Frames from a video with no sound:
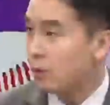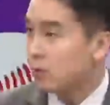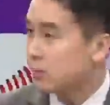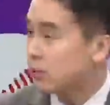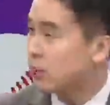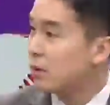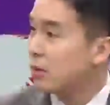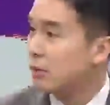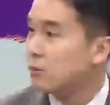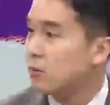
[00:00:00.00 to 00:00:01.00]
고승덕
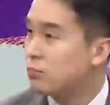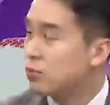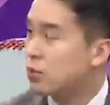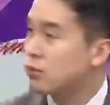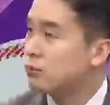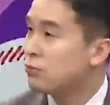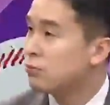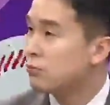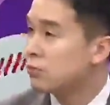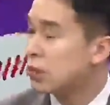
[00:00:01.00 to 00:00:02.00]
의원님, 네.
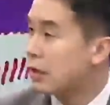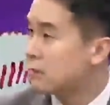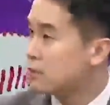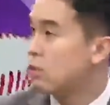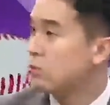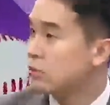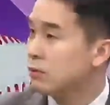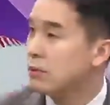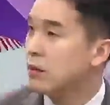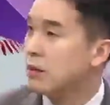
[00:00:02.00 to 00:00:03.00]
문석균 씨 같은 경우는